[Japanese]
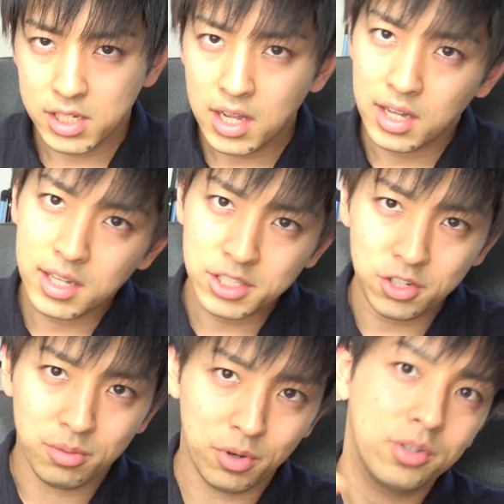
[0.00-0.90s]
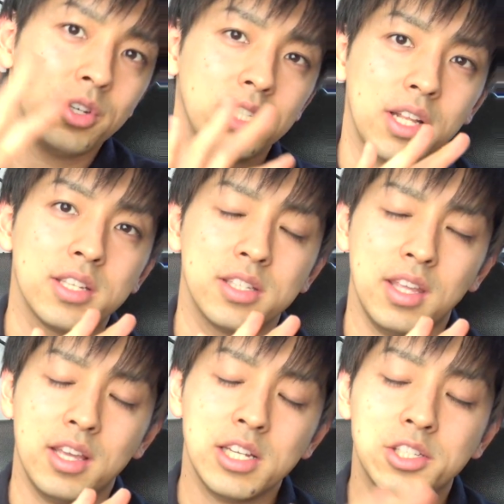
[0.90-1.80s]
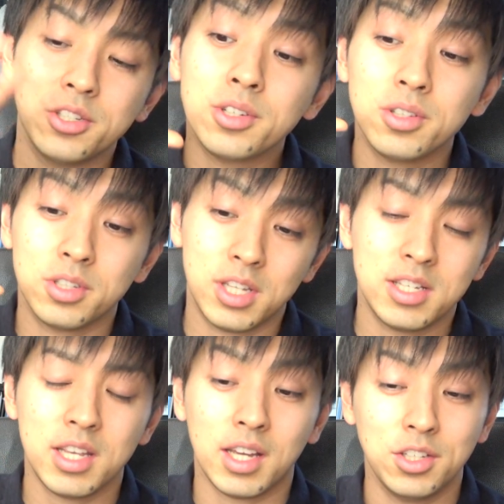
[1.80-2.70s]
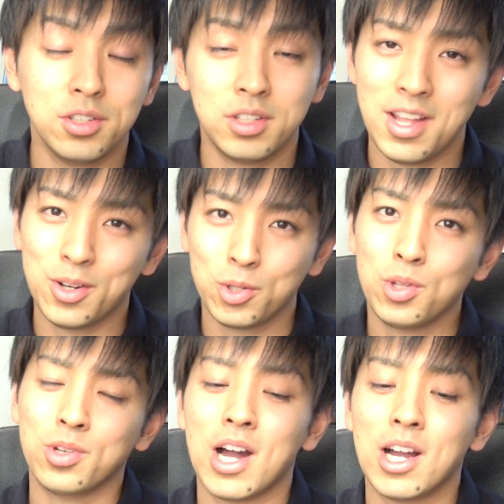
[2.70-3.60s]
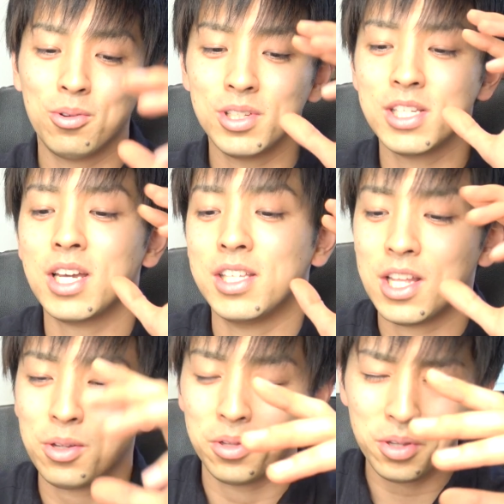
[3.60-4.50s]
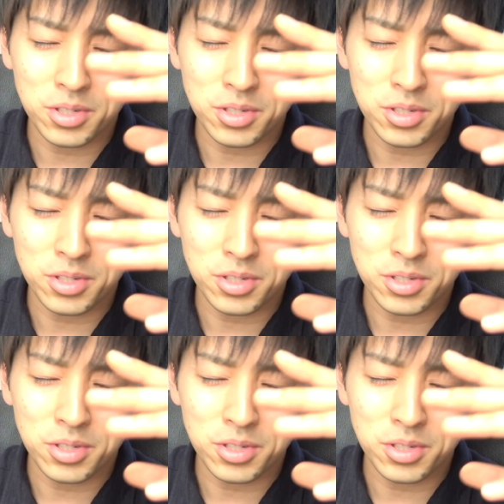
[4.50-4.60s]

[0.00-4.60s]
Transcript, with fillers: じゃあ話を戻してですね、じゃあ塾の先生が言ってることと校の先生が言ってること、